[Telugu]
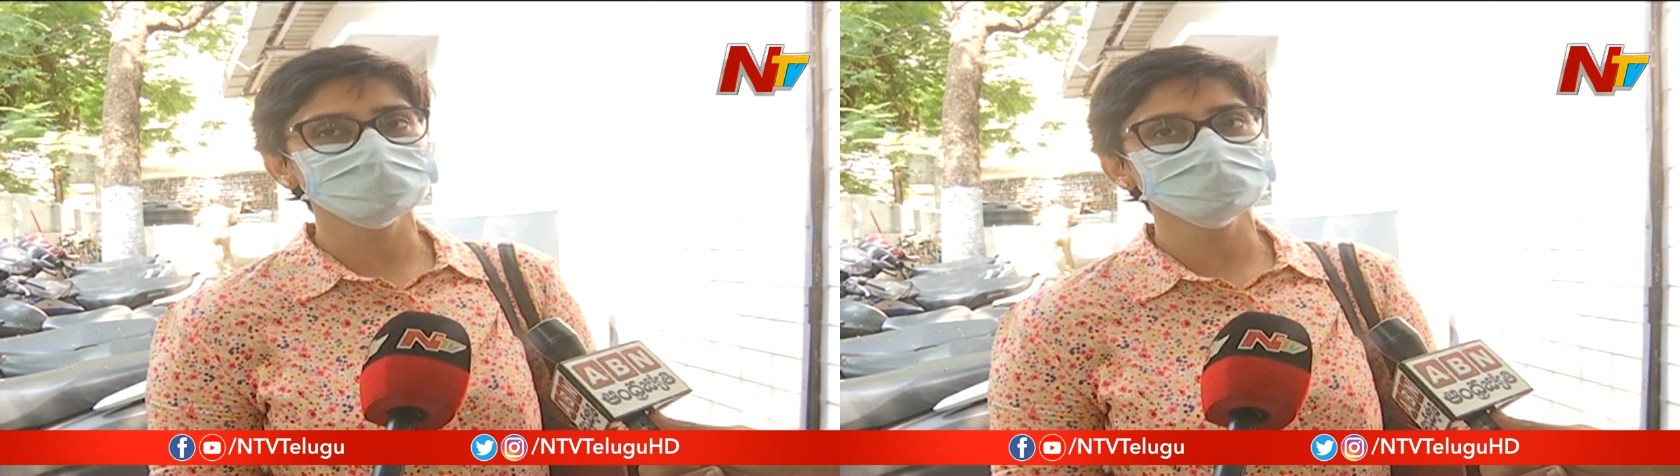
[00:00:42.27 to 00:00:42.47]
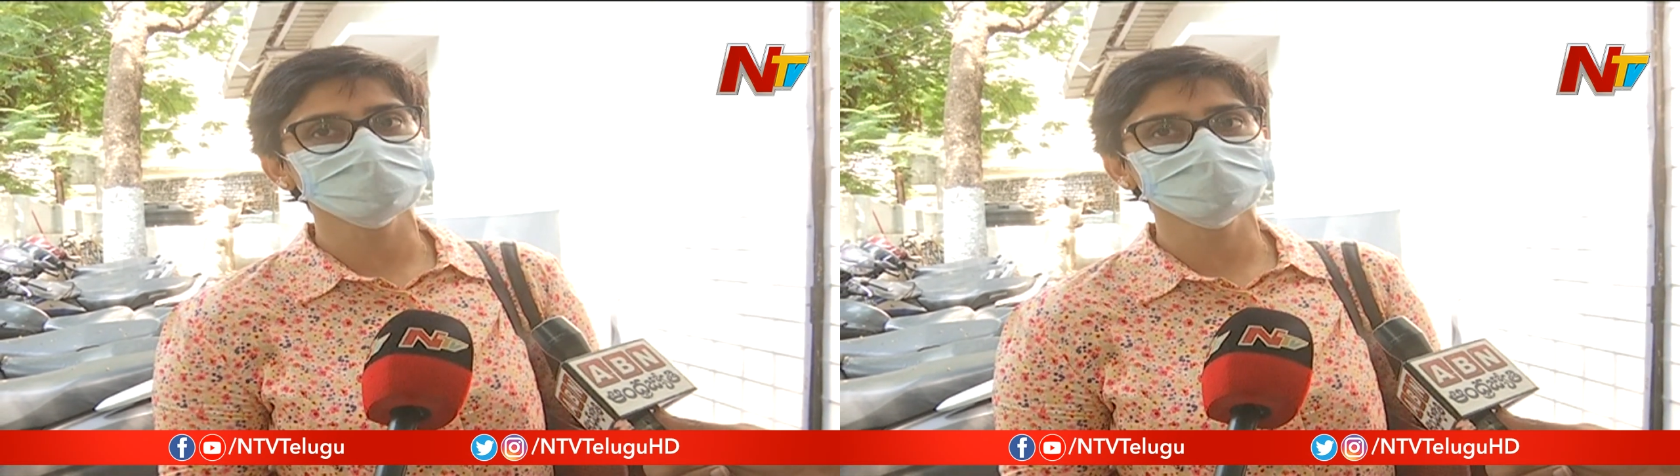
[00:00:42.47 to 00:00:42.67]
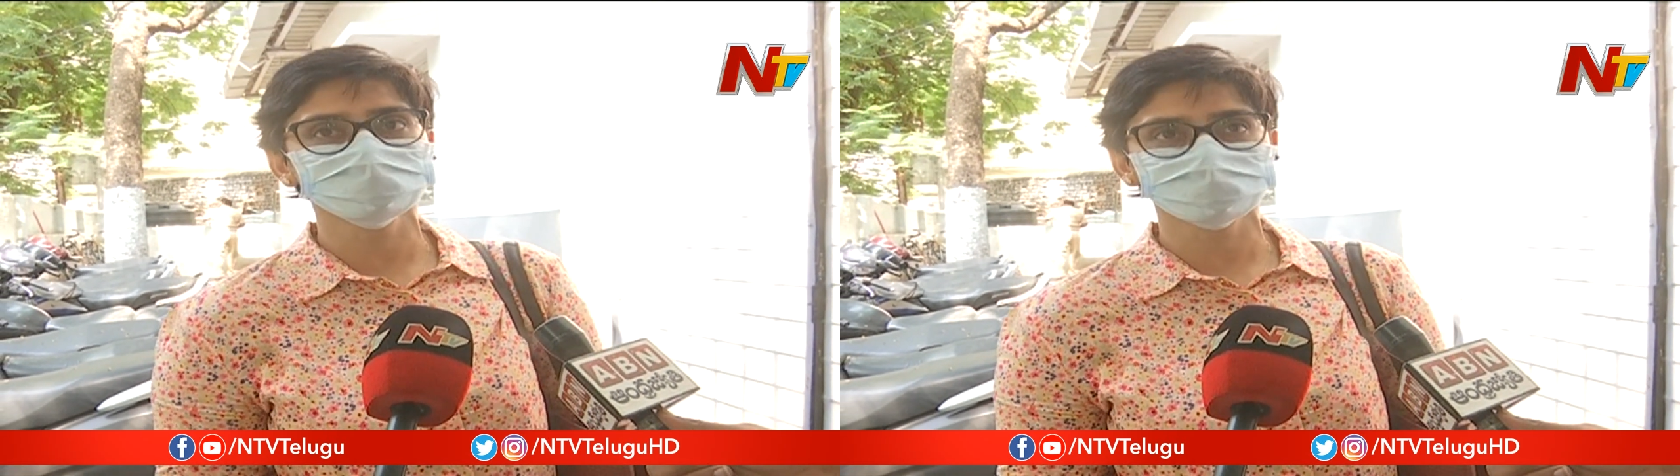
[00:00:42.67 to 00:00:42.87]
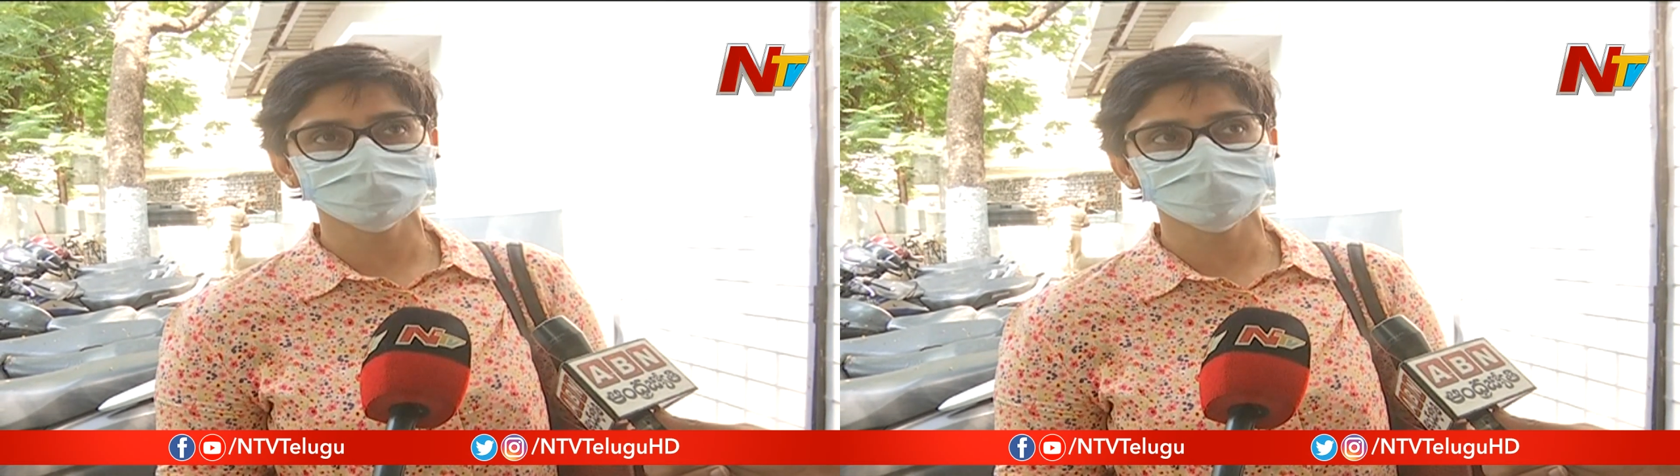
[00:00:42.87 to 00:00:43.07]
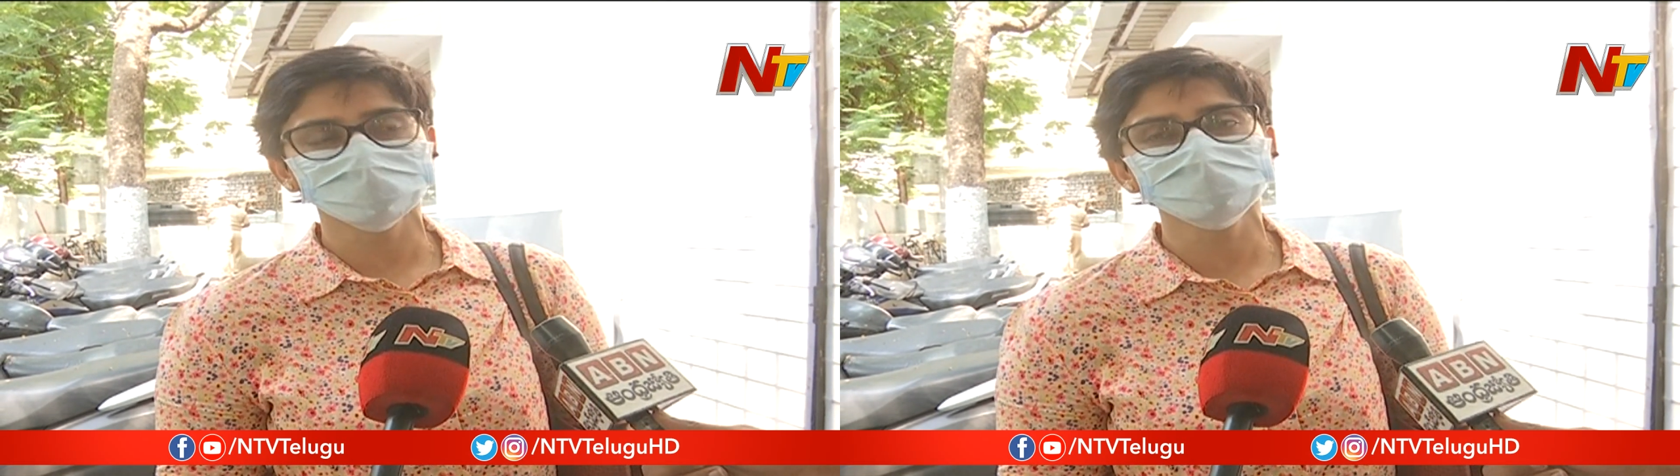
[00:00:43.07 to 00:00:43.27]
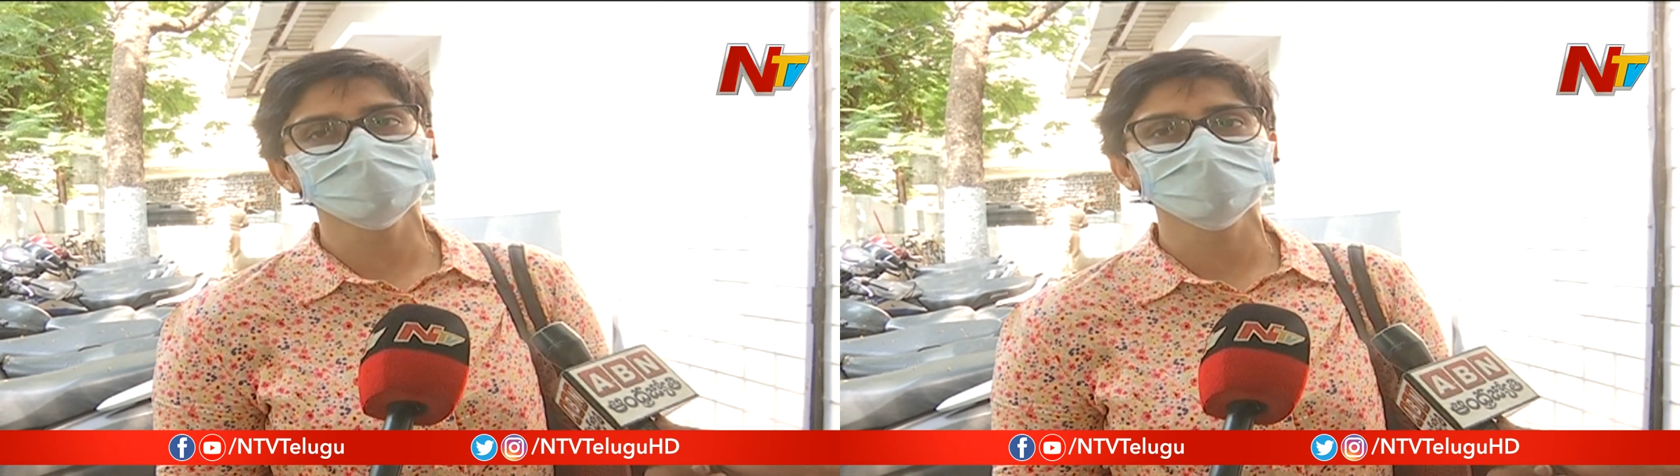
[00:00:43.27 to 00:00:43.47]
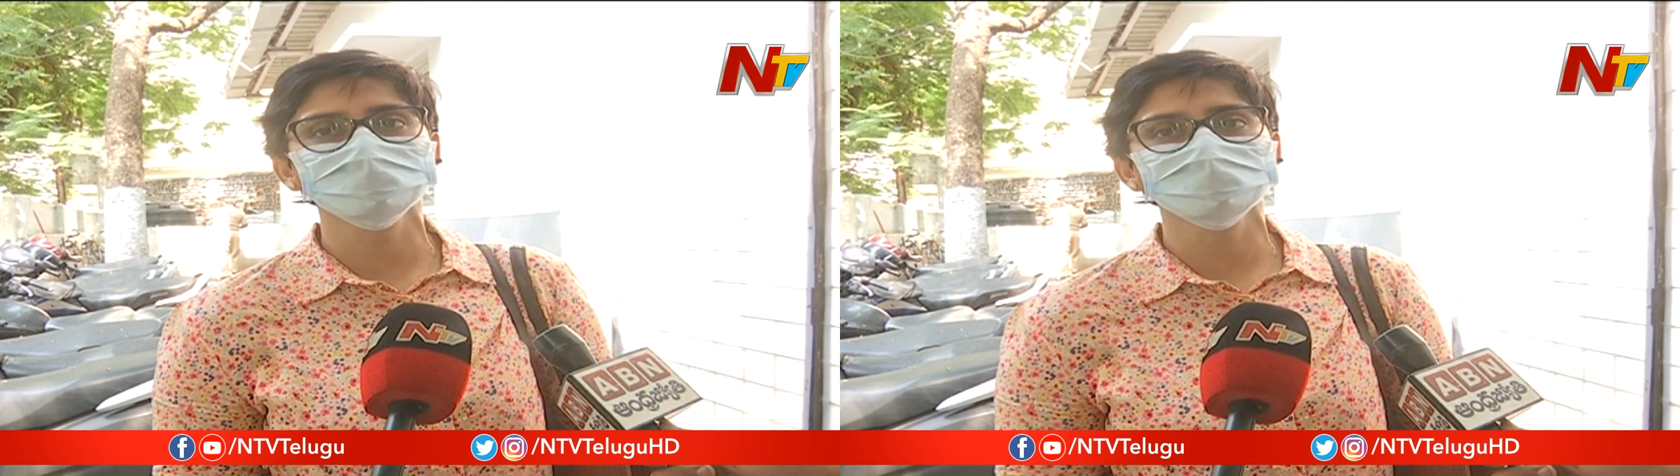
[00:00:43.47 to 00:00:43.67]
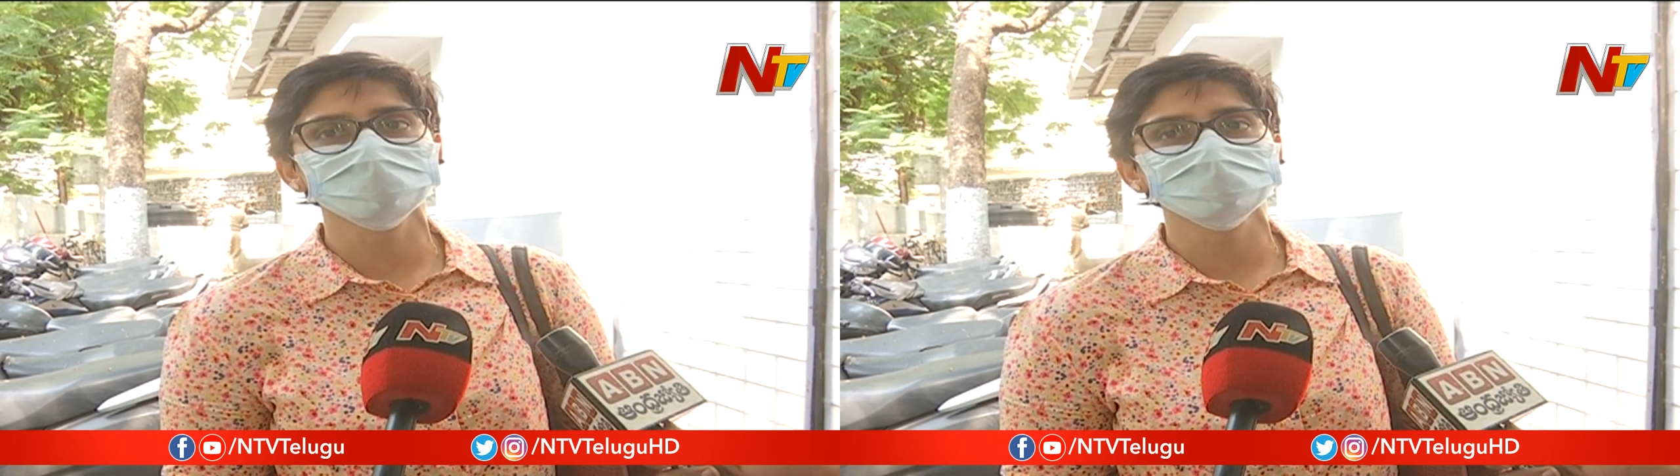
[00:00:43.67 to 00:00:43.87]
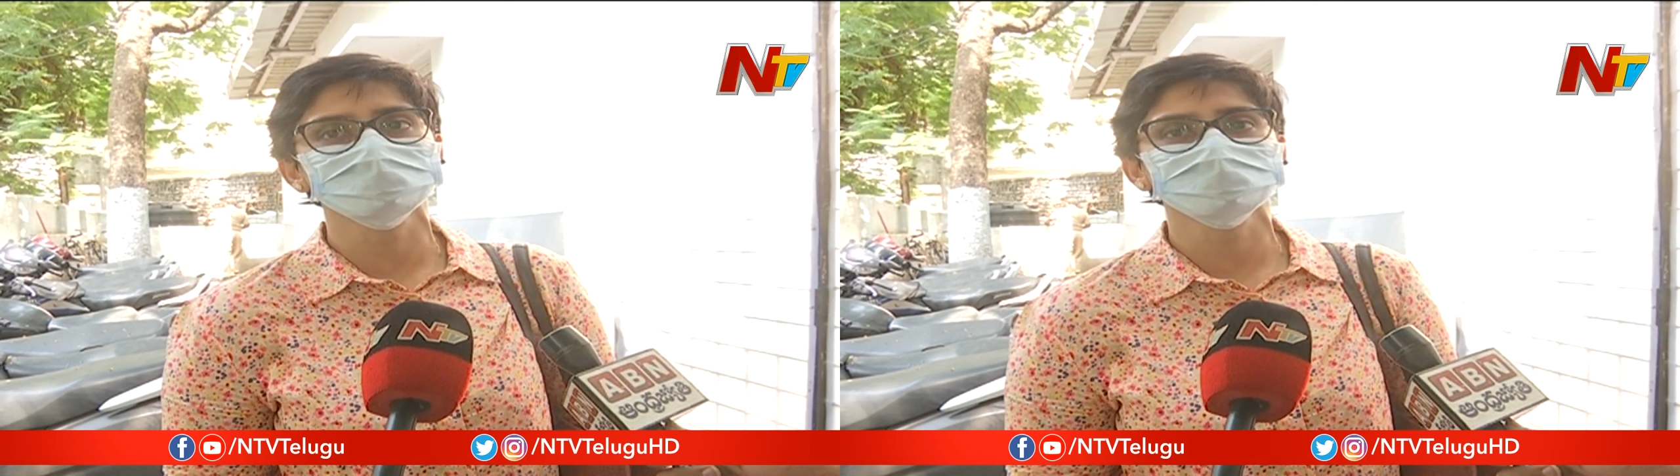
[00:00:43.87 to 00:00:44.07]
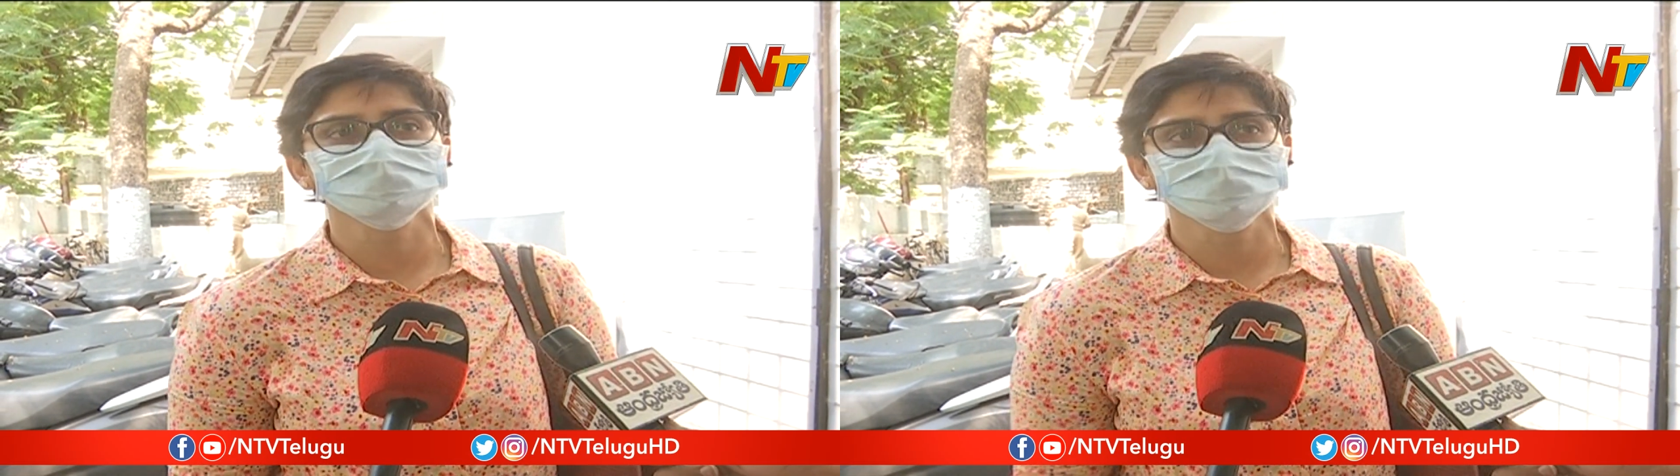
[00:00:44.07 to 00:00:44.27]
డిసైడ్ చేసుకుంటారు అనేది నేను కూడా వెయిట్
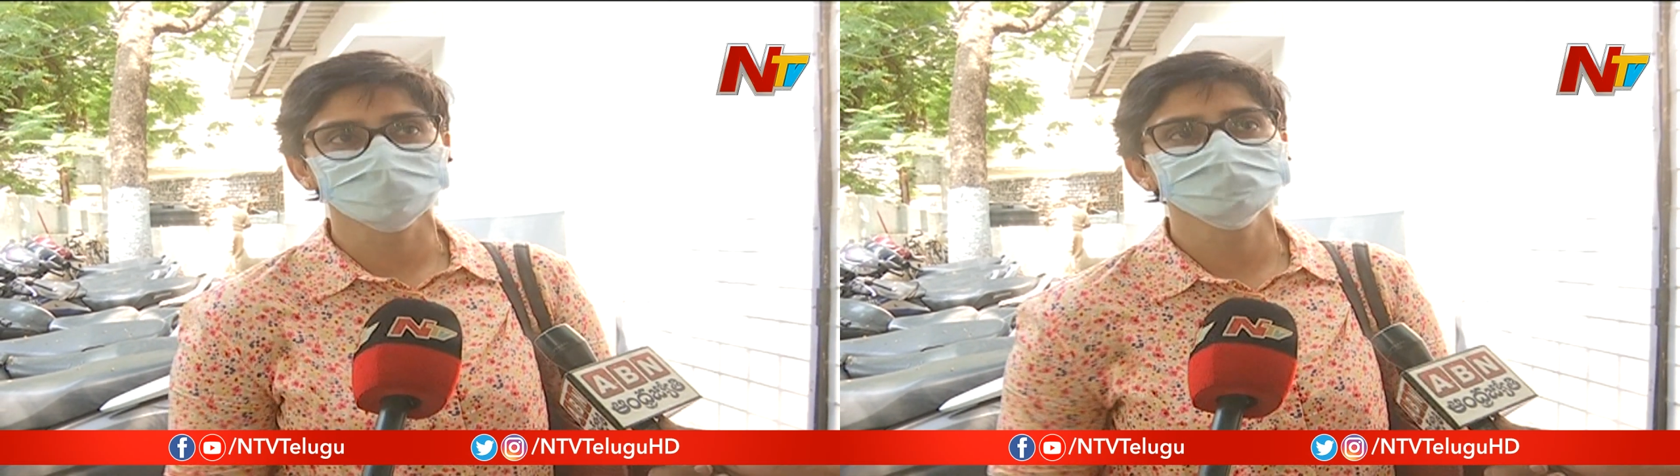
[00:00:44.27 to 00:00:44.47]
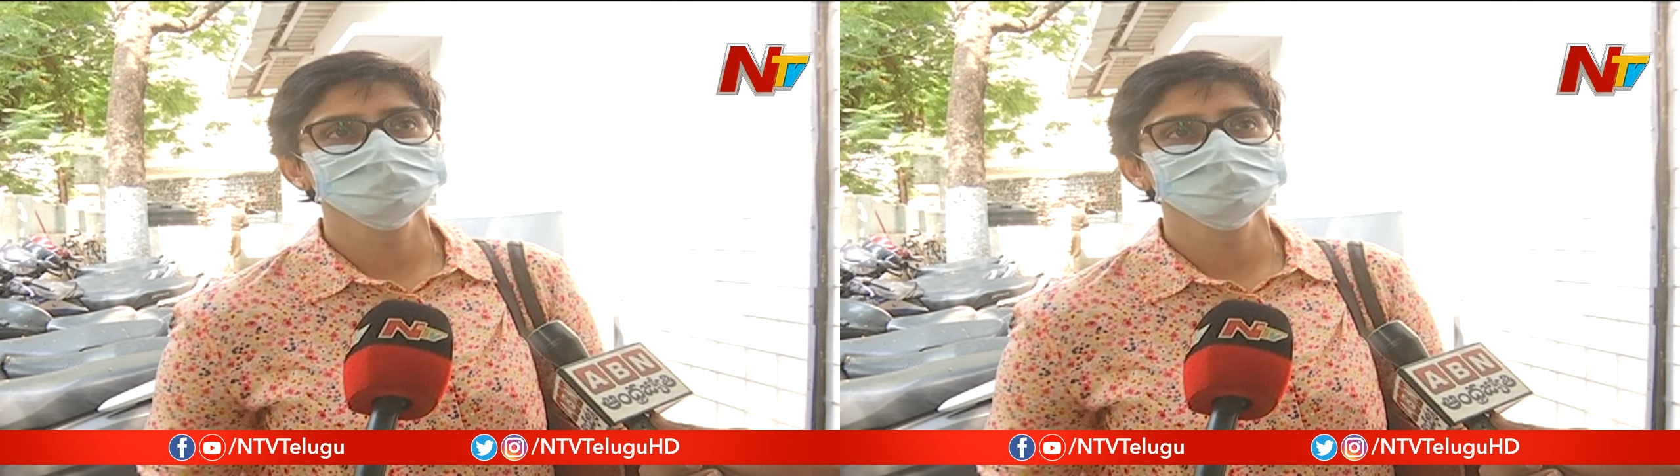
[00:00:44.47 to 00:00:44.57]
చేస్తున్నాను